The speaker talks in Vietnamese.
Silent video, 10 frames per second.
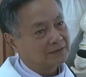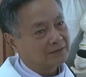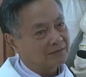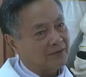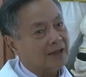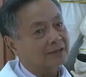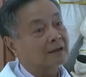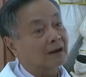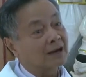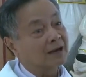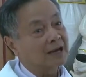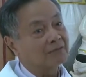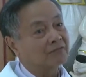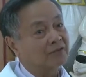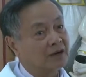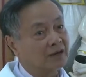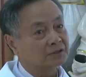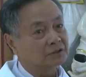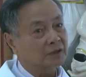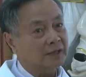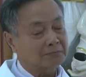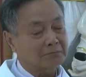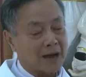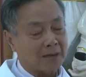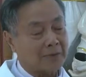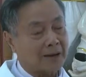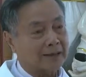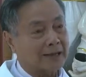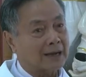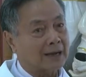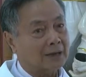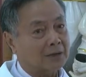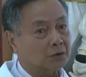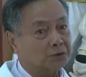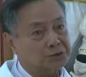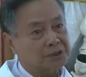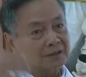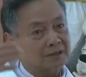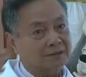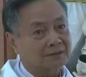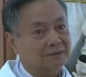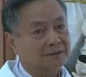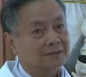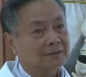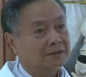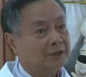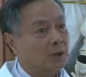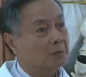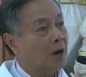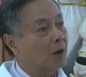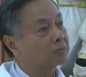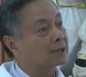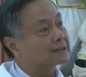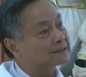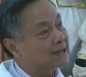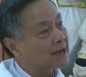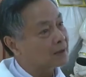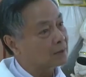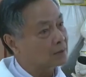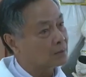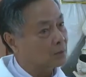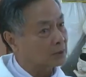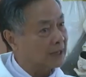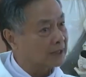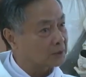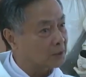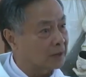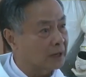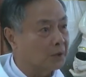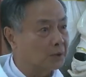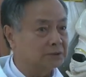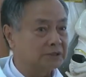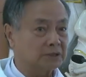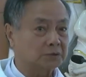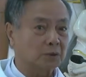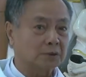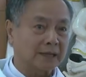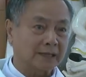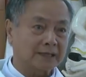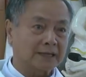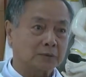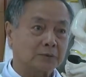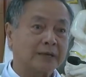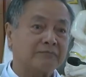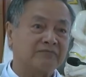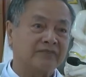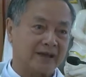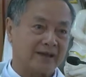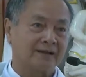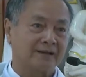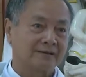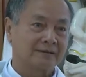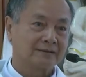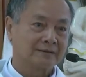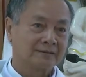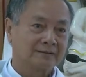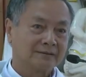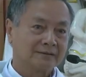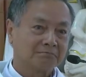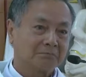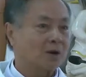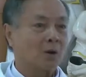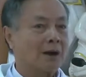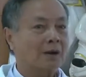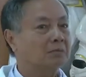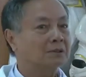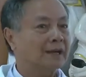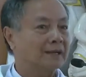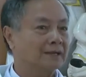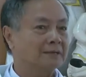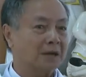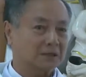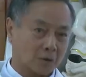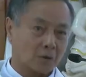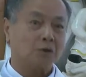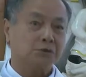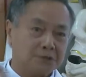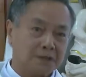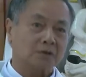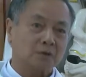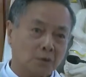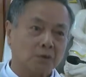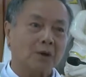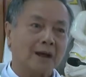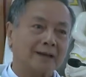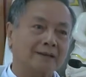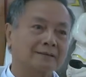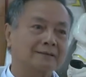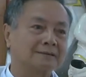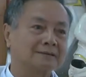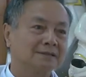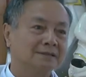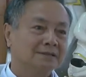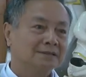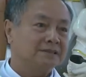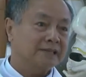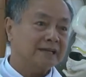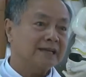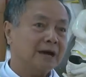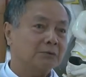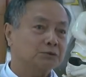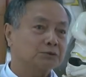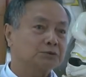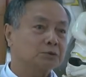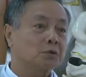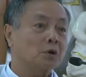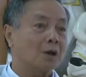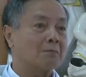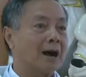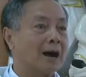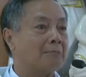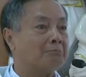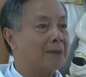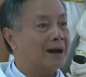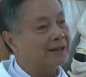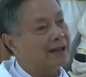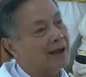Và tưởng là người làm vườn cho nên bà Maria nói chuyện. Nếu mà ông cất xác của thầy tôi ở đâu chỉ có tôi thấy để tôi đem về. Ban đầu bà không có thấy mặc dù có nói chuyện, có đối thoại đấy. Chỉ khi nào Chúa Giêsu gọi bà Maria,